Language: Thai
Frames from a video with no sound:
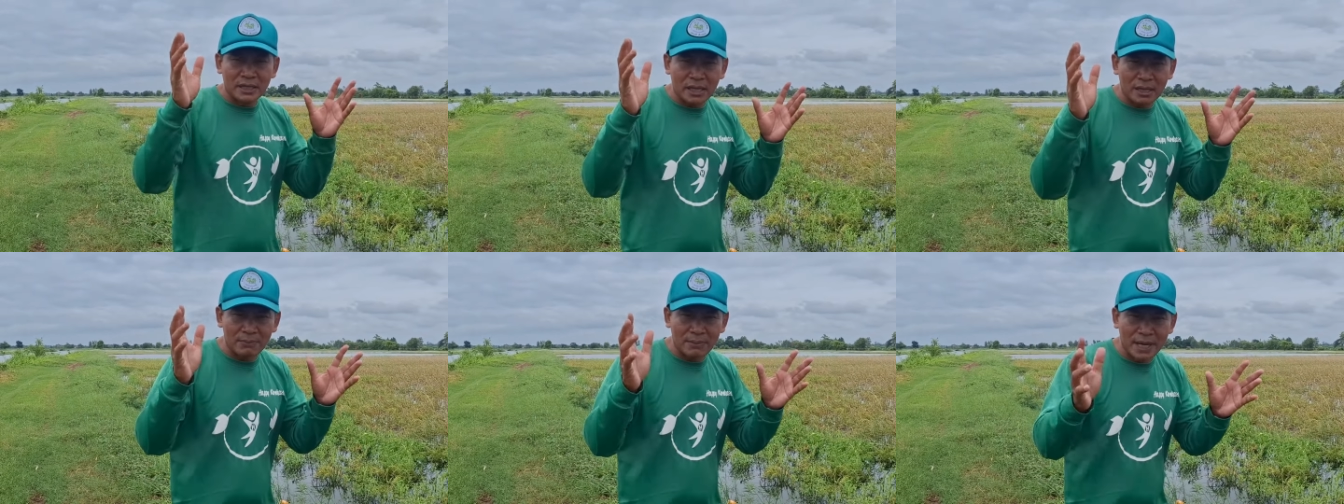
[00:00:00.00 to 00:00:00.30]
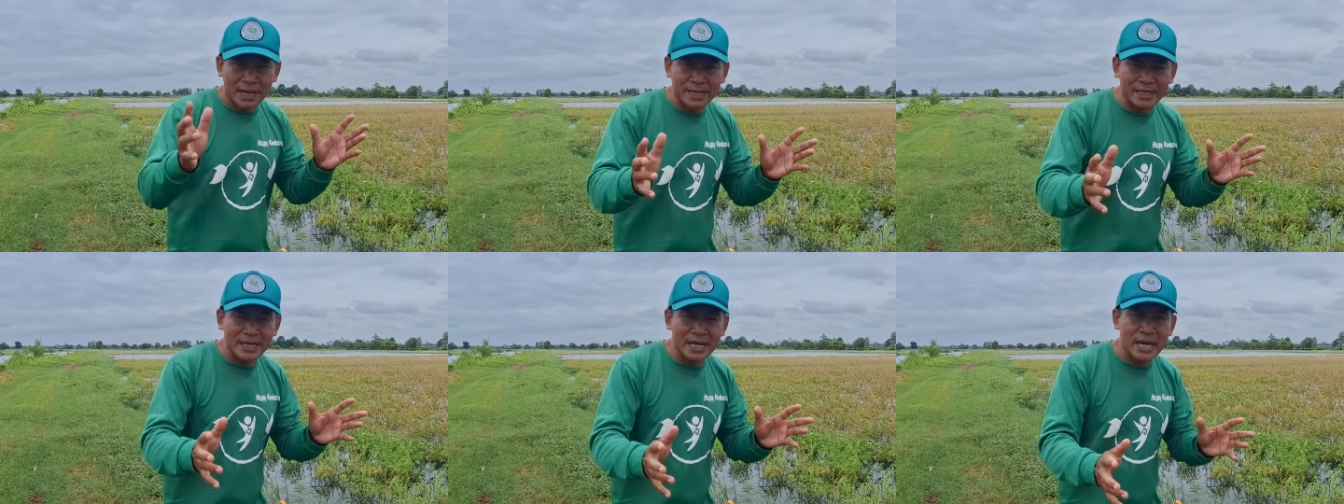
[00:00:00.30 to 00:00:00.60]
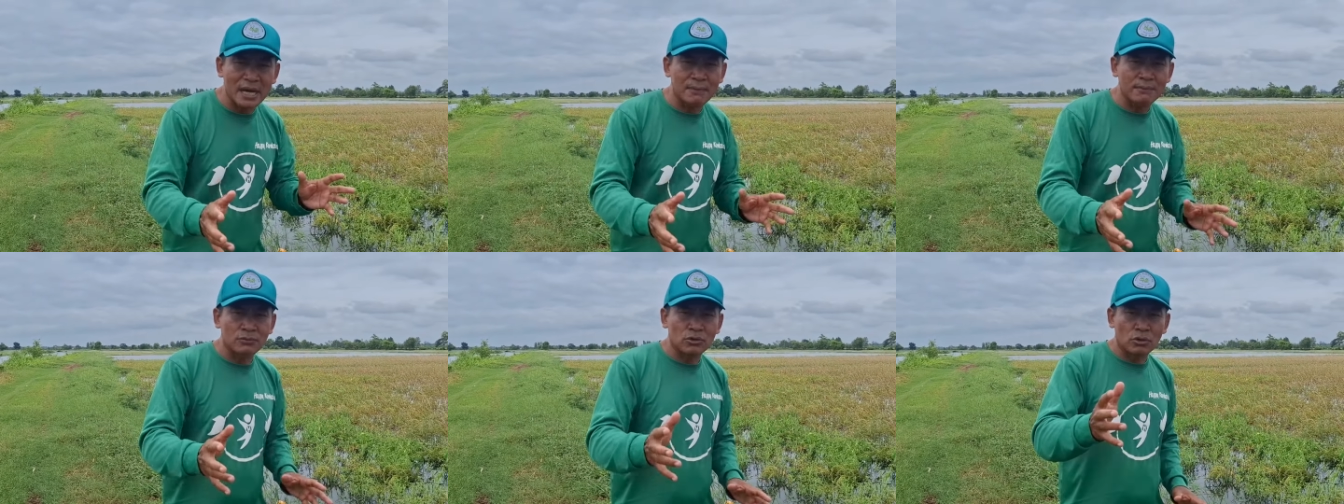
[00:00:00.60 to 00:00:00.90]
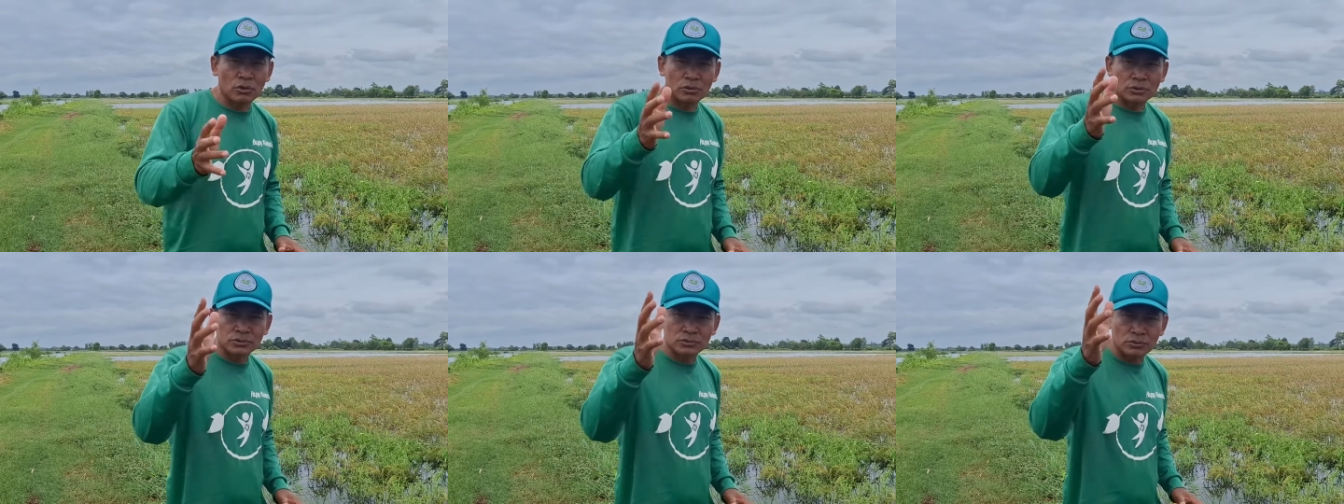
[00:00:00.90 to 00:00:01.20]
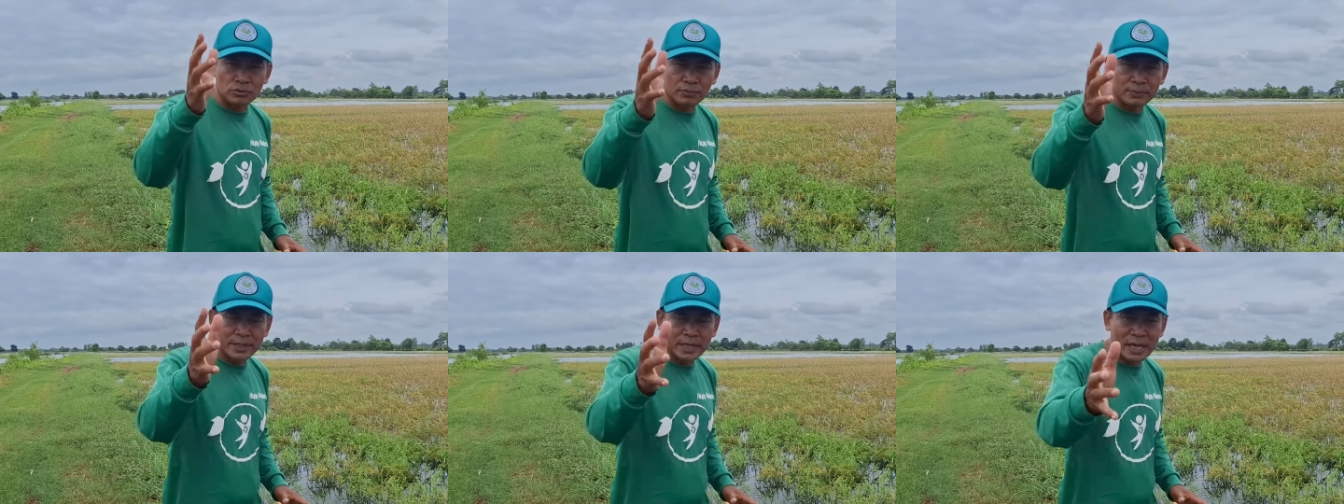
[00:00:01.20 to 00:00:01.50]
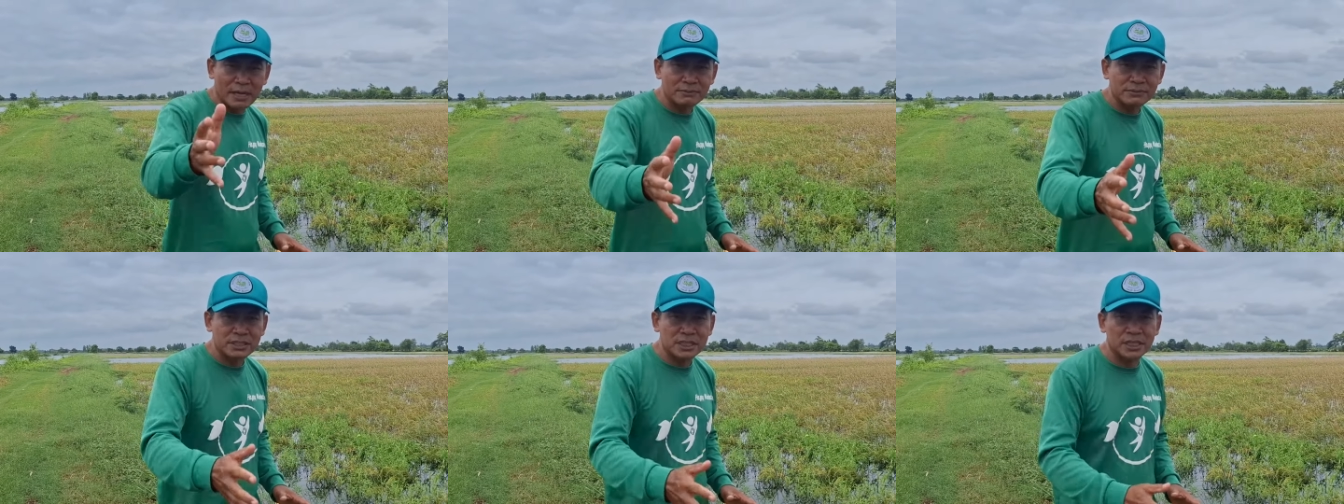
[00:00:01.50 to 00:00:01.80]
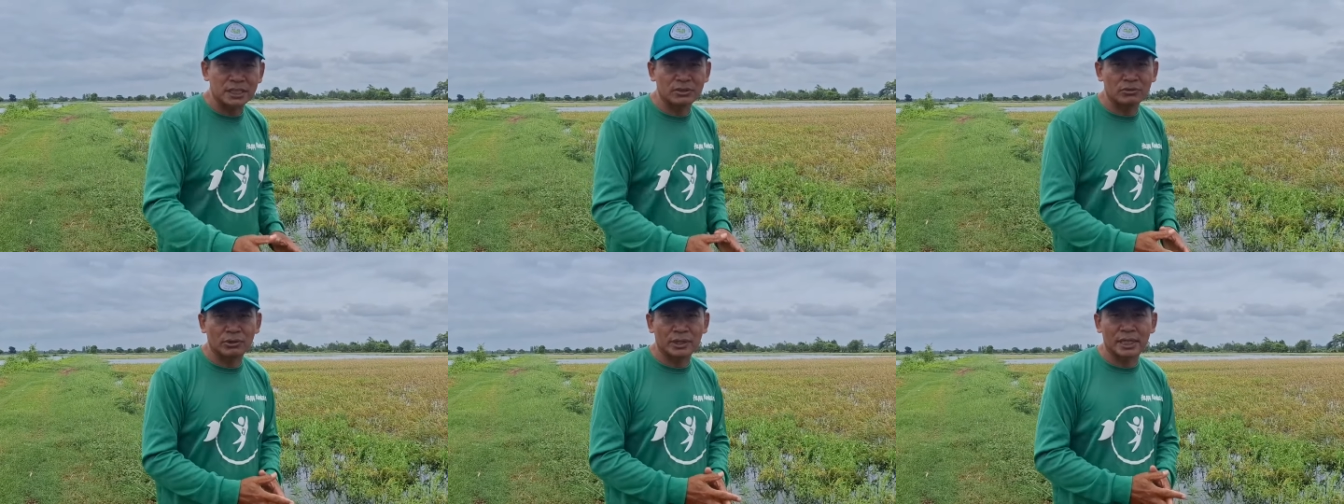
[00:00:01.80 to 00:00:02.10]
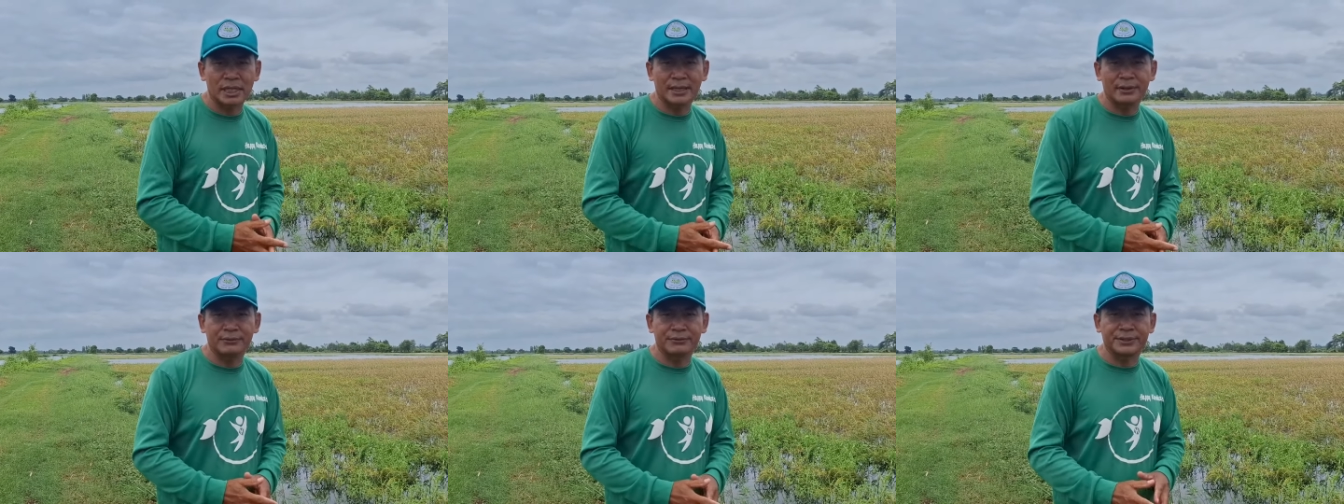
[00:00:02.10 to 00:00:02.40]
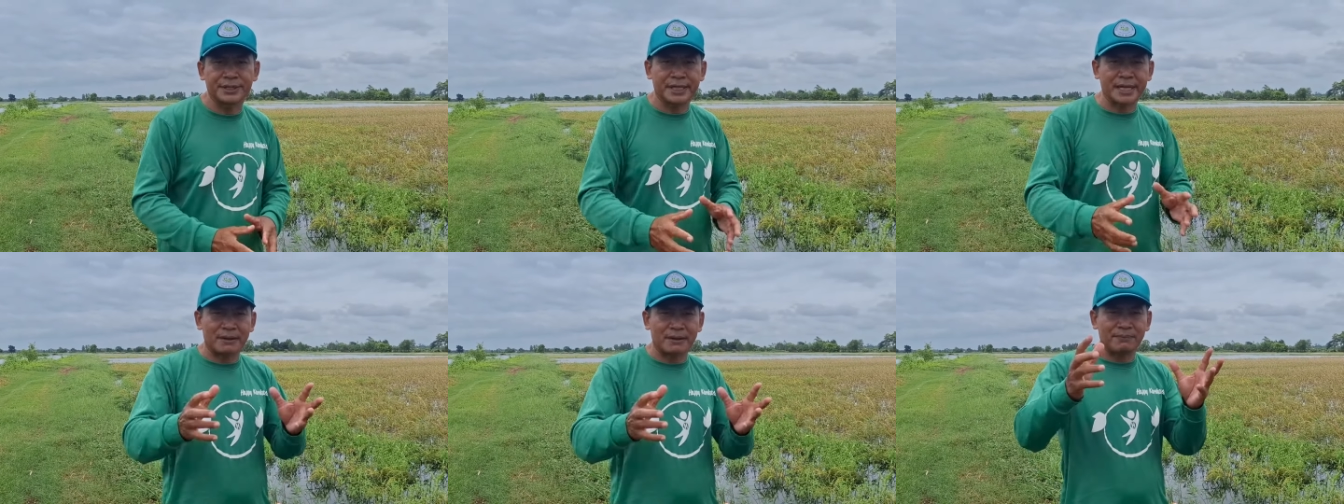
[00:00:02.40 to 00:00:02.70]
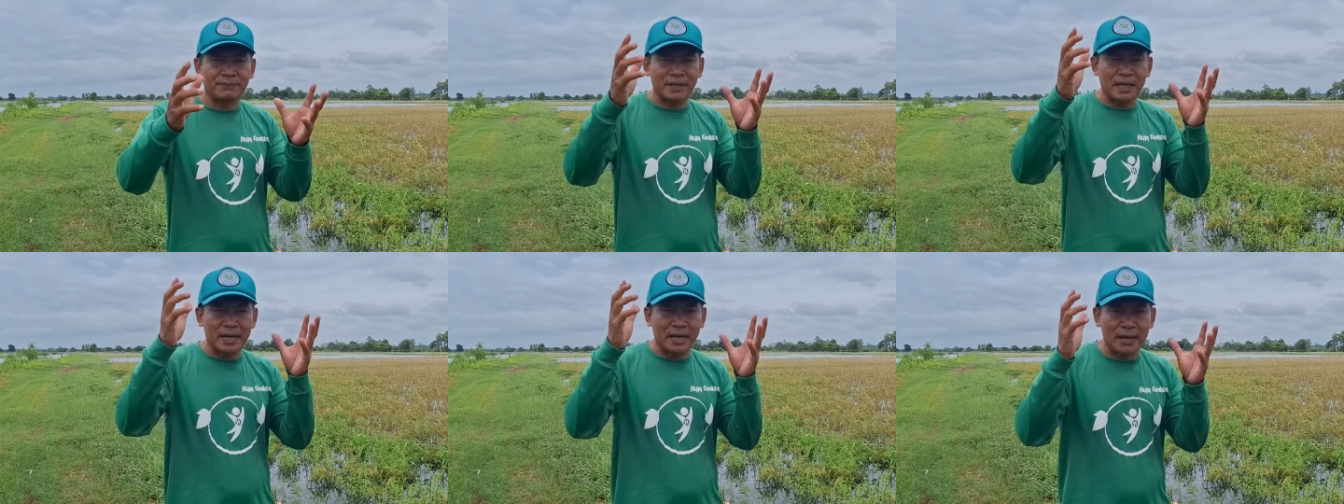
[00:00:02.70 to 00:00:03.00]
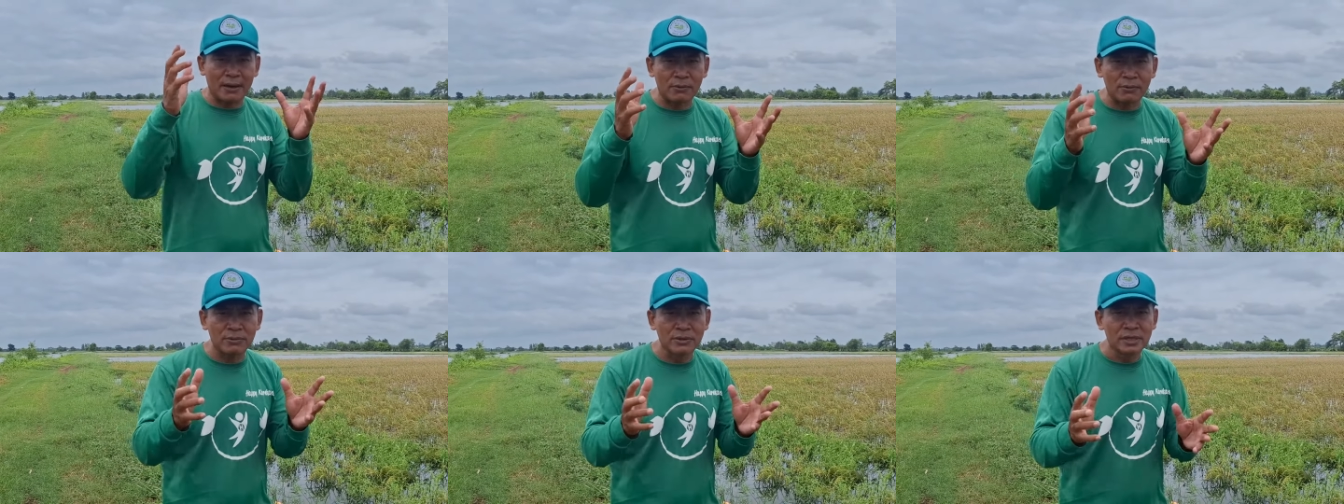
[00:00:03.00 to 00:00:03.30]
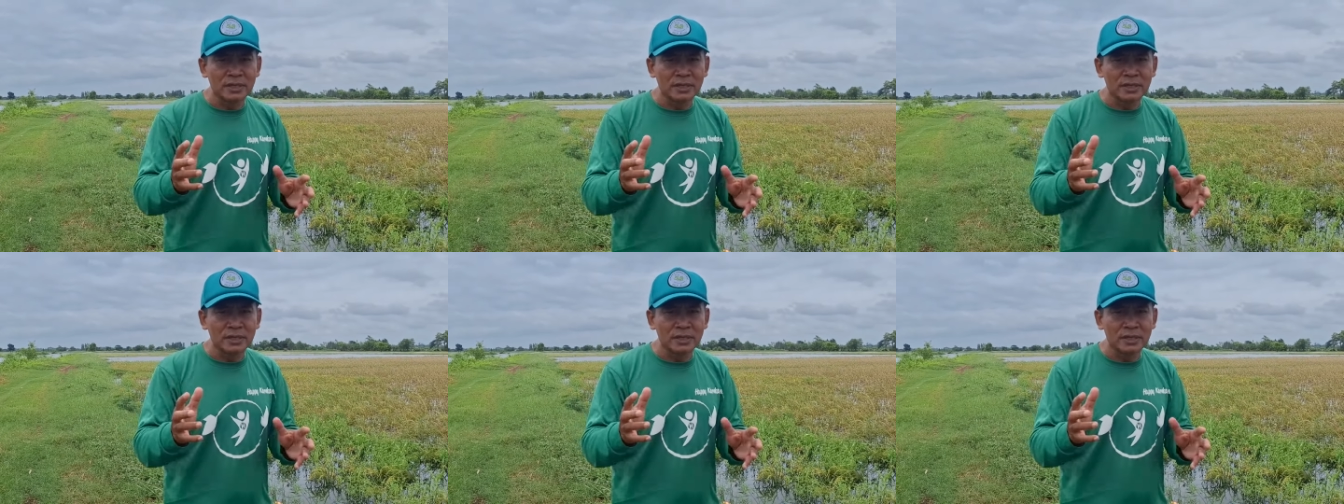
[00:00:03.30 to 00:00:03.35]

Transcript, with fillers: ระบายน้ำลงสู่แม่น้ำชีโดยเร็วนะครับเอา